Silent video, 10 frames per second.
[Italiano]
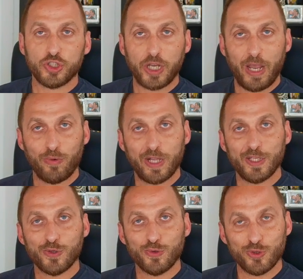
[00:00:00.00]
C'è una
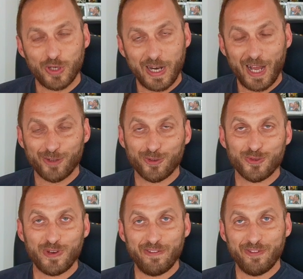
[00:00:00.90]
discussione in atto
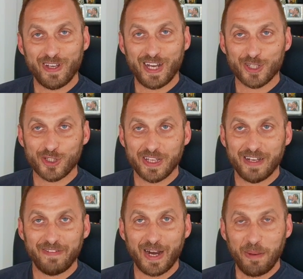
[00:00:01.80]
sull'efficacia
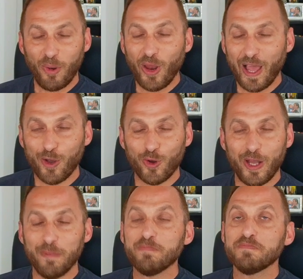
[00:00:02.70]
delle varie
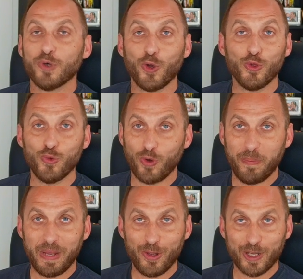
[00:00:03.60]
molecole, ognuno è
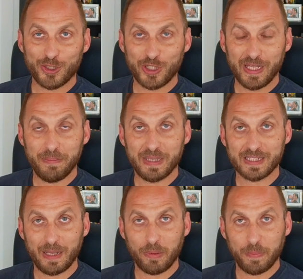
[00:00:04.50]
meglio che sceglie in
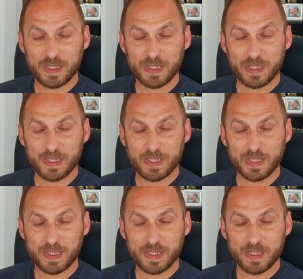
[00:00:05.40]
base alla propria